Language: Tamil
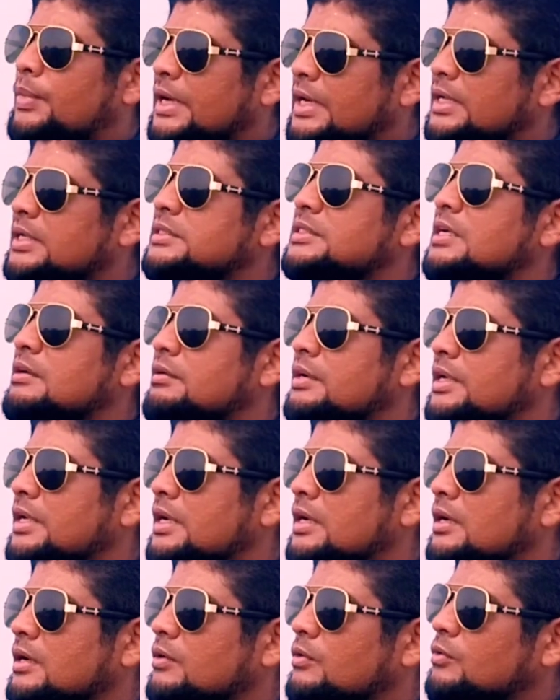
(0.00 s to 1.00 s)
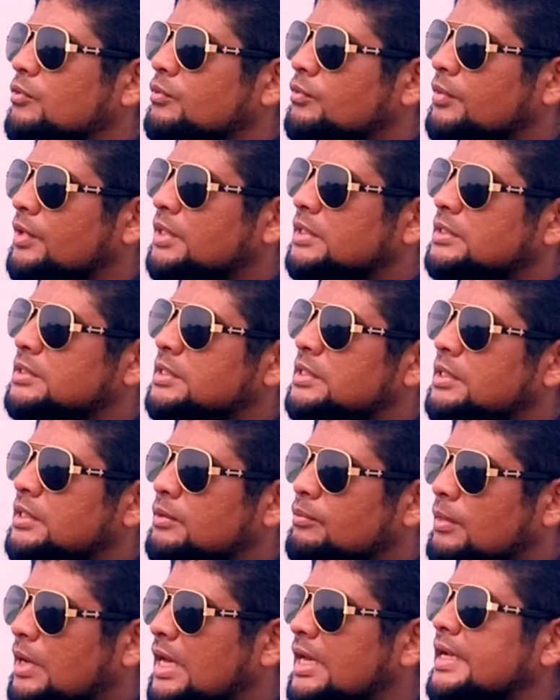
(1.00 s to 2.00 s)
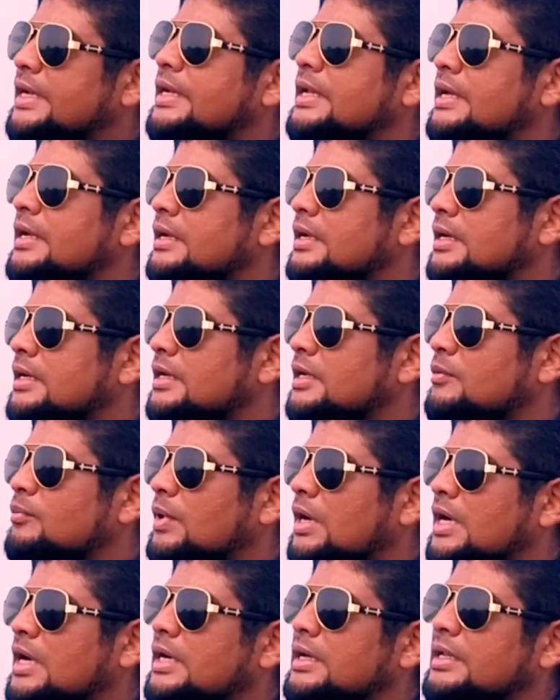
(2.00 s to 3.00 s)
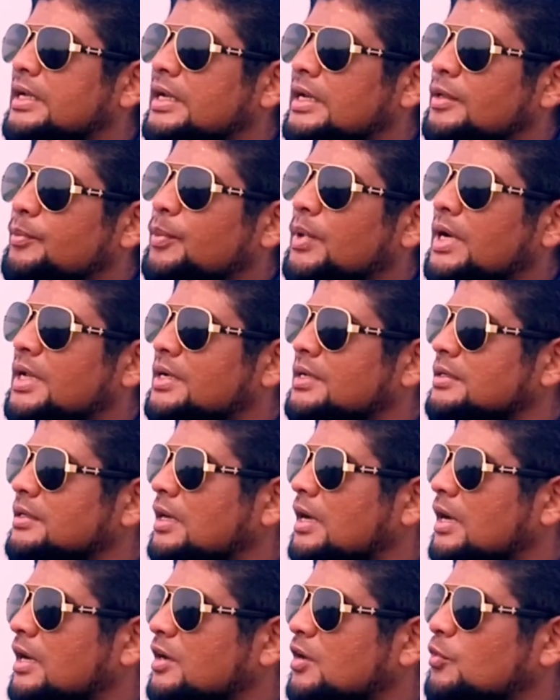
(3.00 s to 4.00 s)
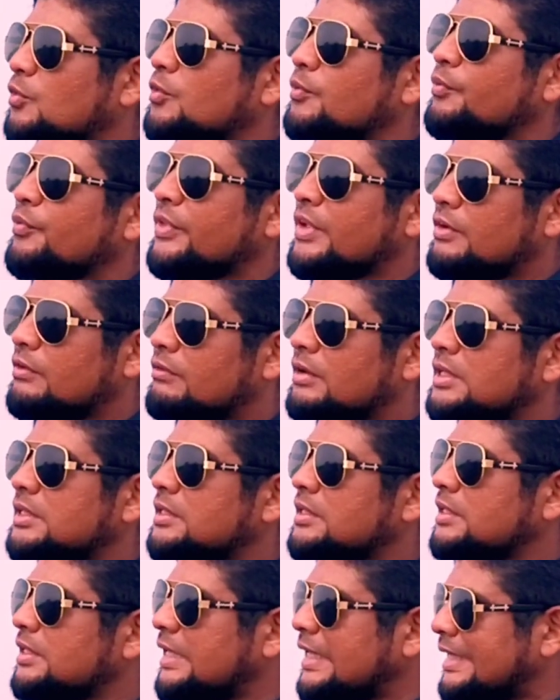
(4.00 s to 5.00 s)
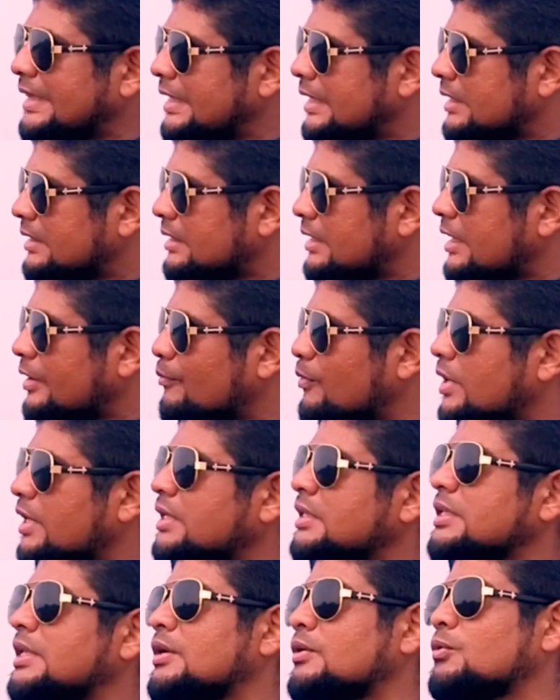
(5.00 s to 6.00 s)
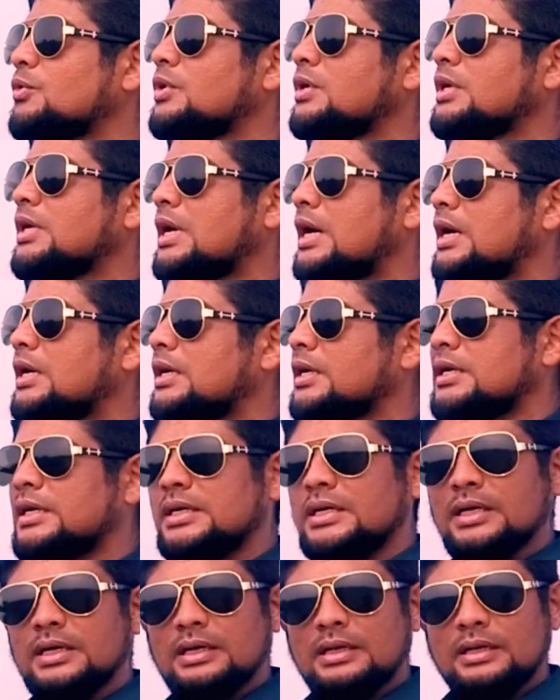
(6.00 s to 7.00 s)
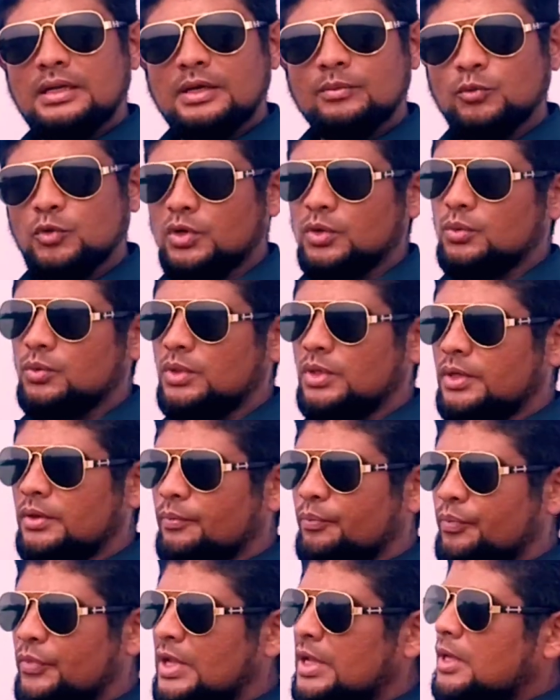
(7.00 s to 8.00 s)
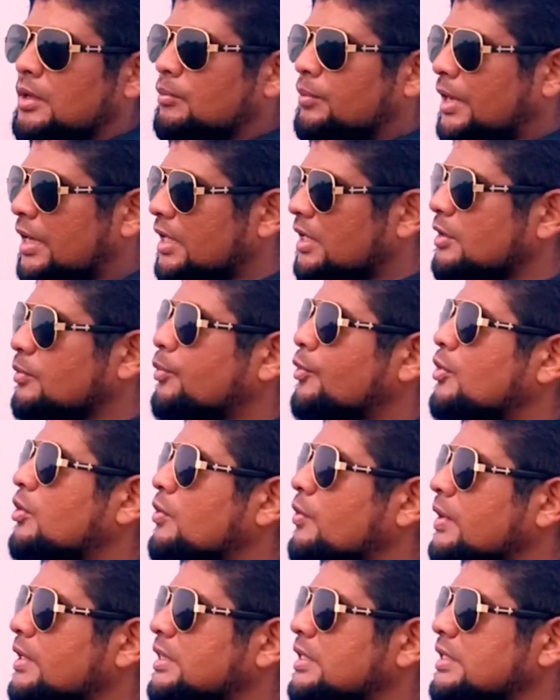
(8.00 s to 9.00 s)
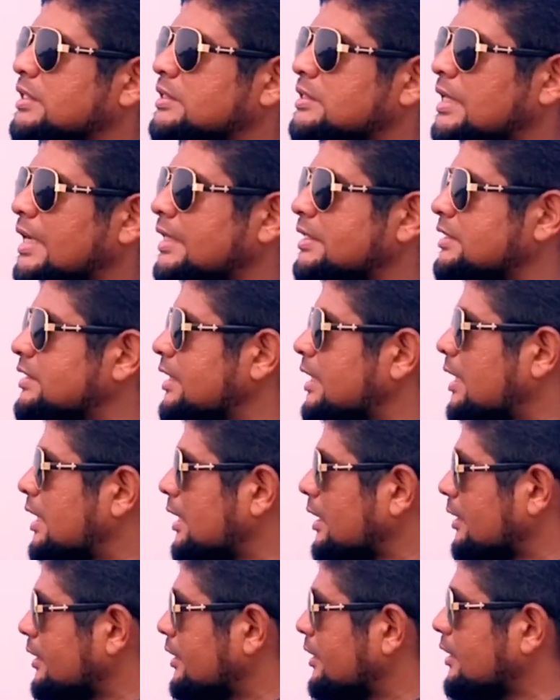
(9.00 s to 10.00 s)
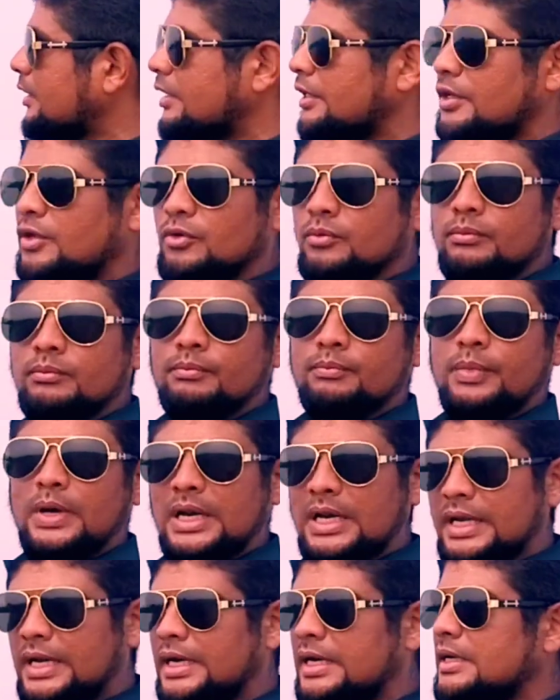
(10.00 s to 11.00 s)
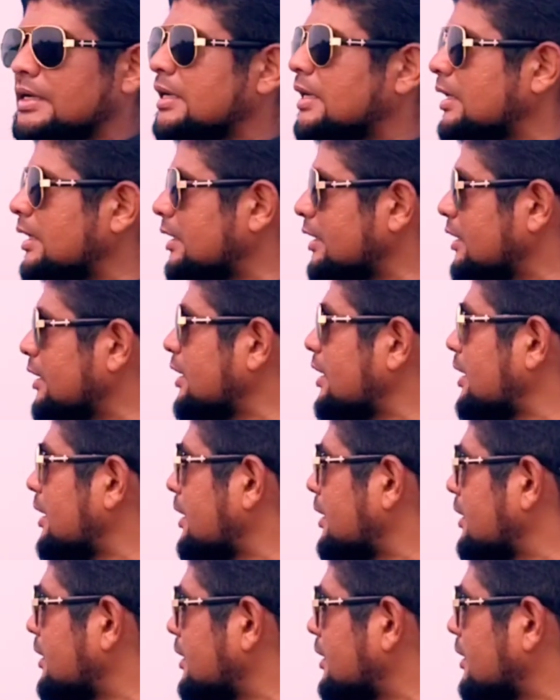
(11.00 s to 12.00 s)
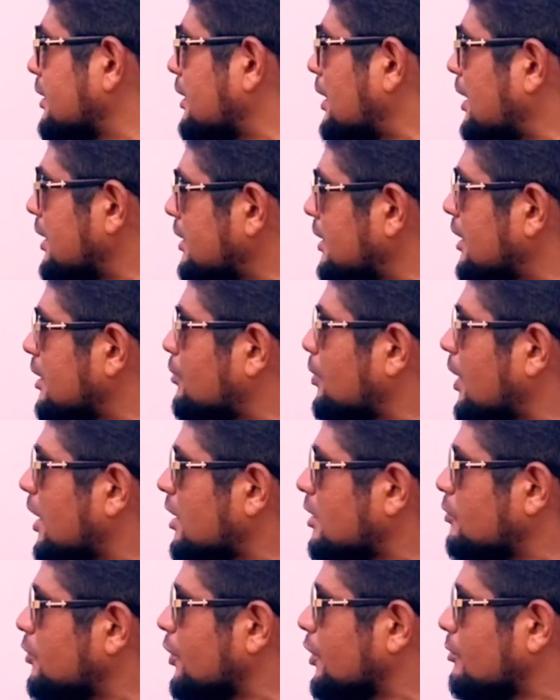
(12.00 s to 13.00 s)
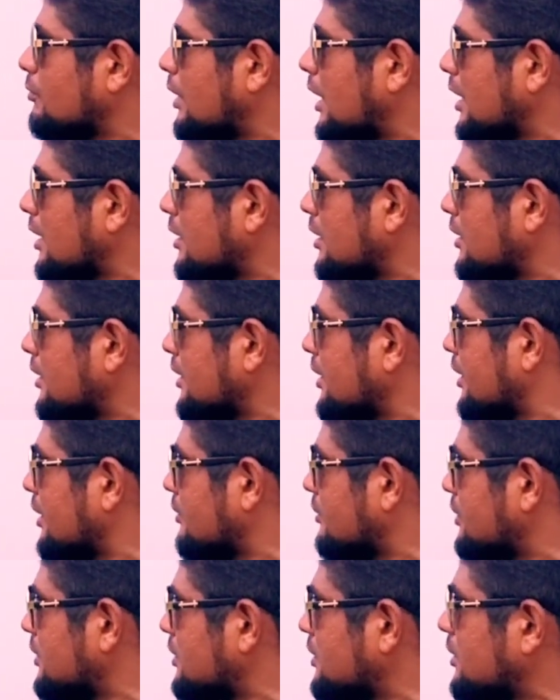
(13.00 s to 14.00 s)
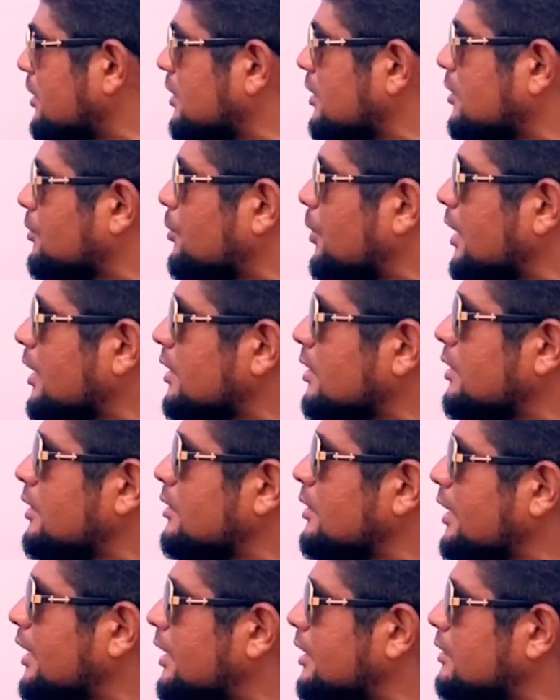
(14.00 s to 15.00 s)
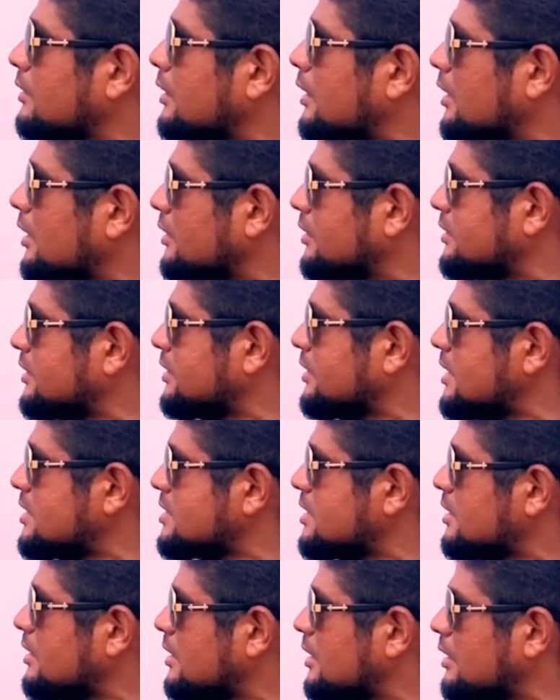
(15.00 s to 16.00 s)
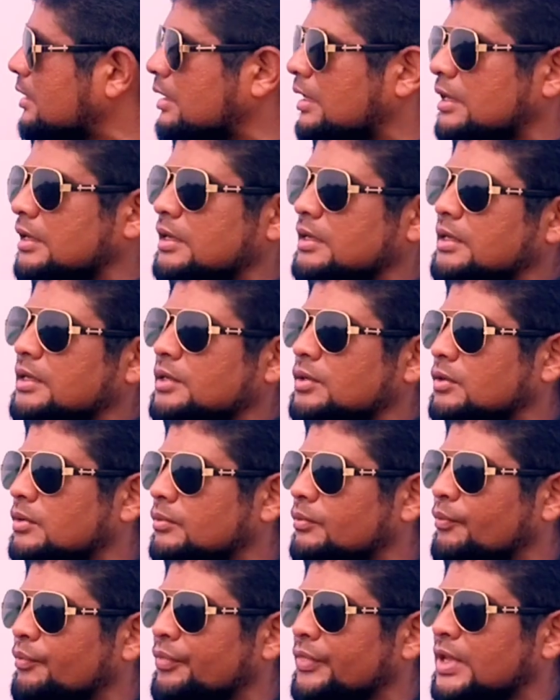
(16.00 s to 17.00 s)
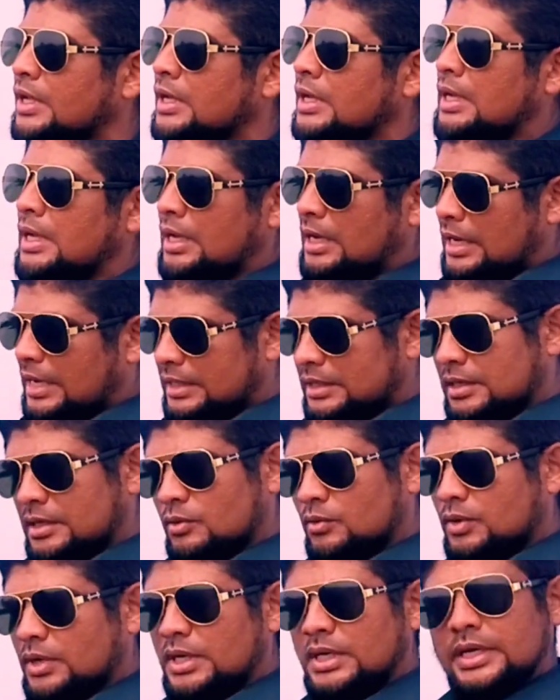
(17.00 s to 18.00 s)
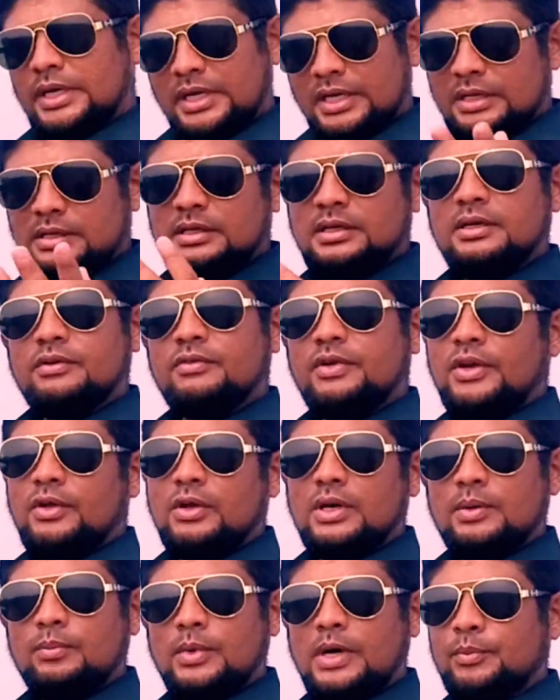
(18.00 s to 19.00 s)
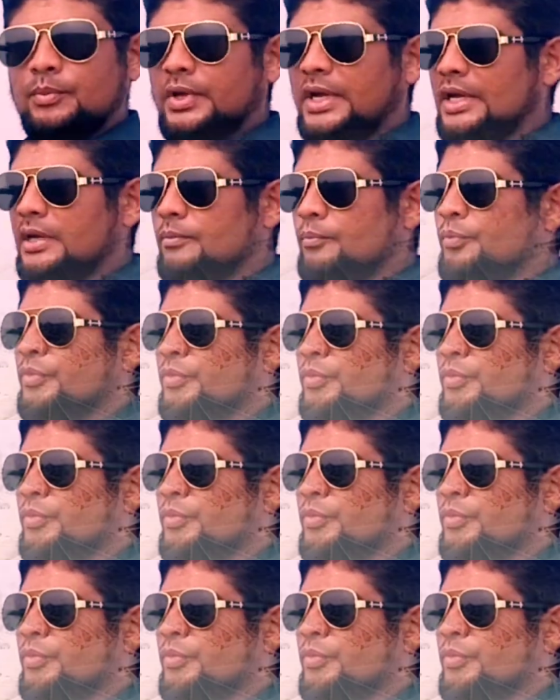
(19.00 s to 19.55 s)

படகு சவாரிக்காகவும் மாலை நேரங்களில் மக்கள் இலைப்பாடுறதுக்காகவும் வந்து இந்த இடத்துல அமர்ந்த ஒரு காலகட்டங்கள்லாம் கூட உண்டு படகு போக்குவரத்துக்கு சாட்சியாக இன்றைக்கும் பல இடங்கள் இங்கேயே இருக்குது அதை நீங்கள் பார்க்க முடியும் அங்கங்கே நீங்கள் வந்துட்டு அந்த படகு நிற்கிறதுக்கான அந்த ஸ்டேஷன்லாம் அங்கங்கே இருக்கும் அதெல்லாம் கூட நீங்கள் அந்த வீடியோவில் பார்ப்பீங்க